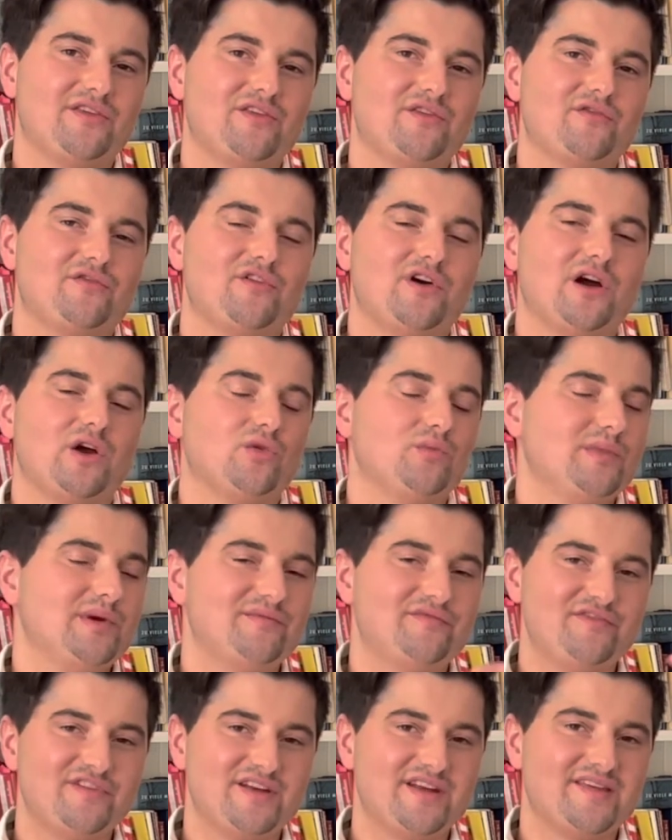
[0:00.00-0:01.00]
anzufangen und
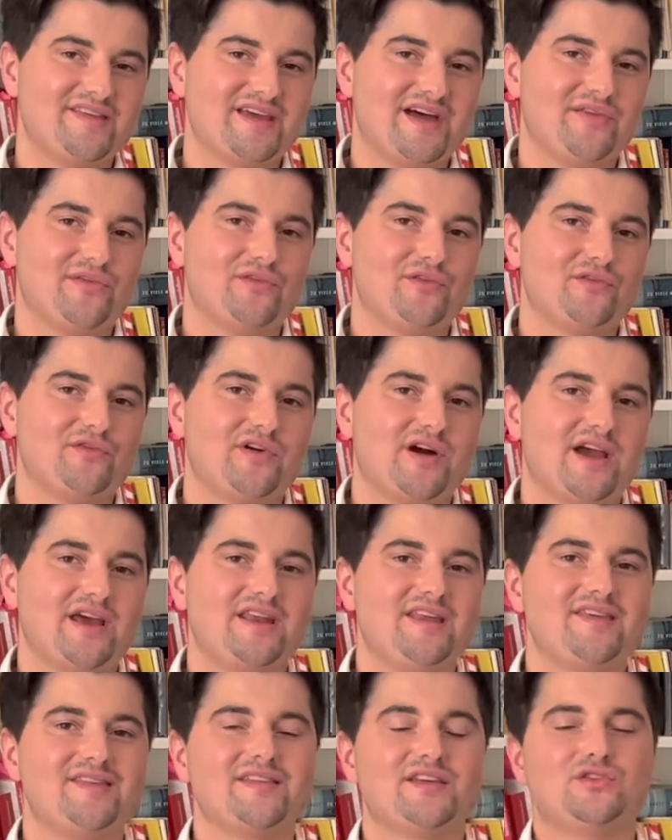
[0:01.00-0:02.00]
mit dem Fitness
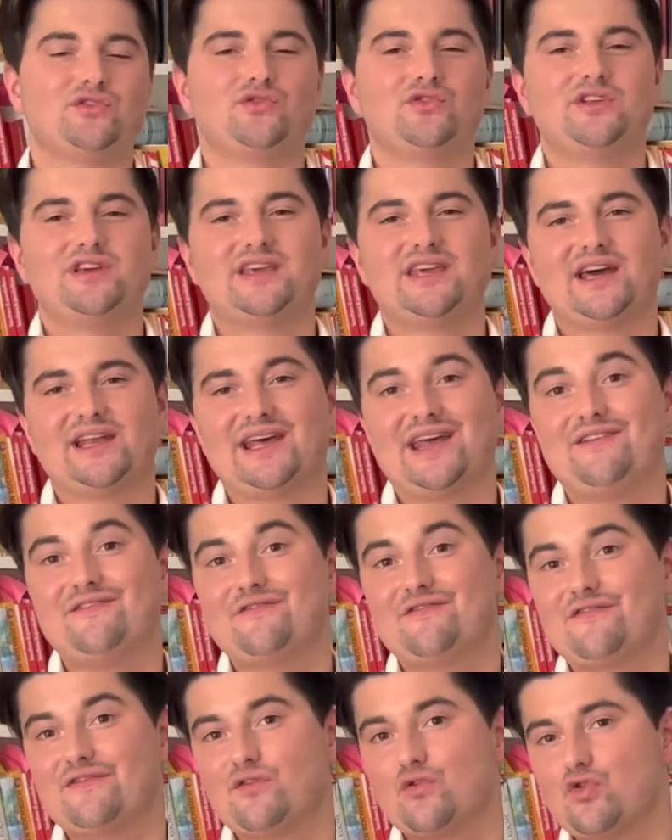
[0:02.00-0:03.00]
anzufangen, ist natürlich ja
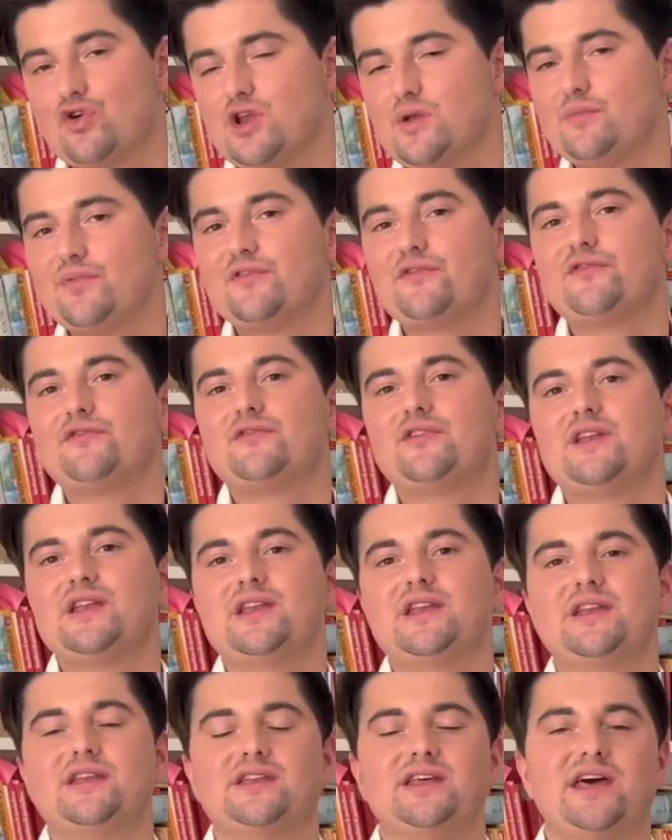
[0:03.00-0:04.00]
dein
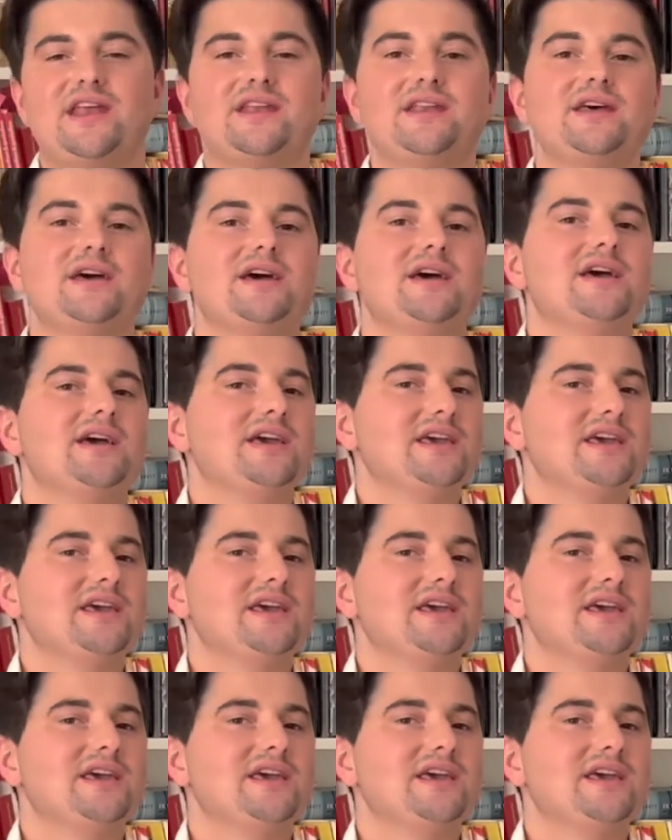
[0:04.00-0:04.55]
Wohlbefinden, denn